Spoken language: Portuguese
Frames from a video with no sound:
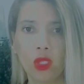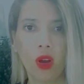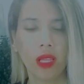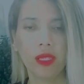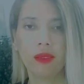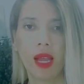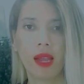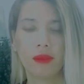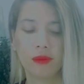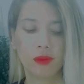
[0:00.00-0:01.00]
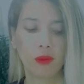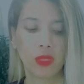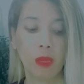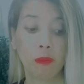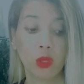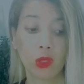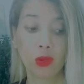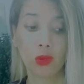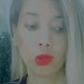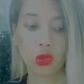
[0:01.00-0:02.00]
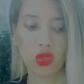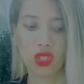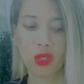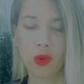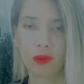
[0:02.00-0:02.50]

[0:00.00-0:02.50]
E olhe lá, que produtos que